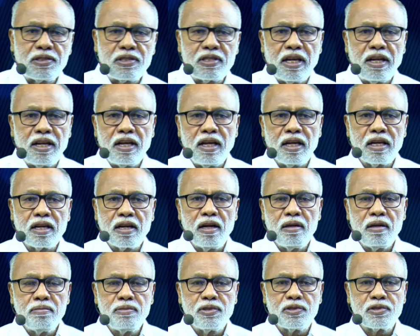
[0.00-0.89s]
సరే
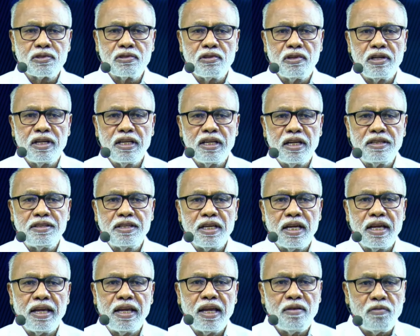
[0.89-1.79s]
కళ్ళు మూసుకోండి
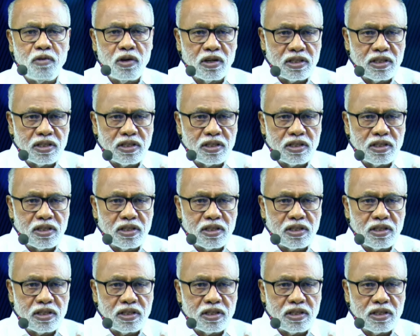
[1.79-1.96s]
అంటే అయ్యా